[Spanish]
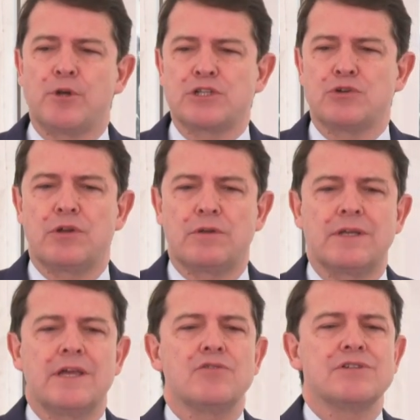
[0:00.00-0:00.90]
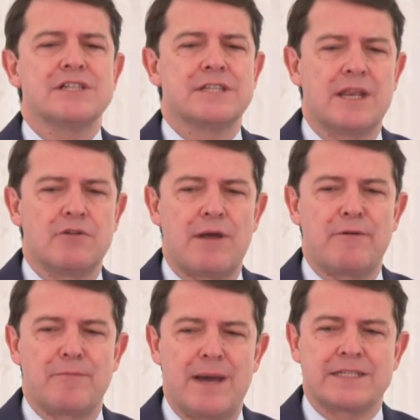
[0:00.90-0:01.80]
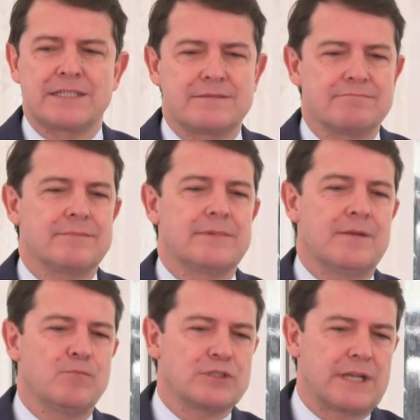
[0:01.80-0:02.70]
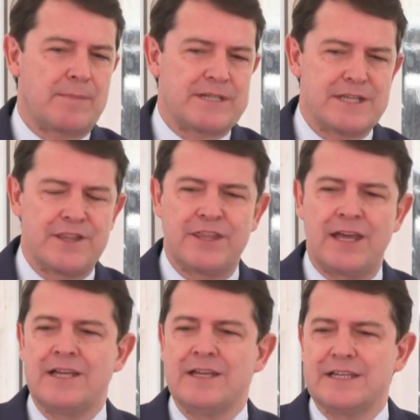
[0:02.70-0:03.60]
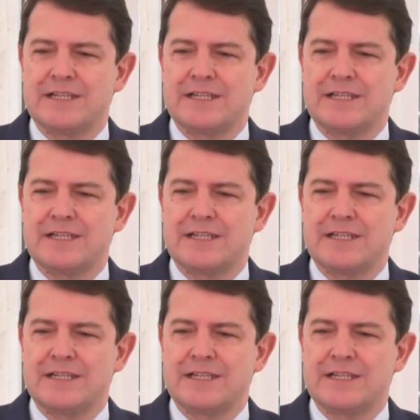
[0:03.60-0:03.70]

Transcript: Por eso quiero insistir una vez más, en vuestra presencia.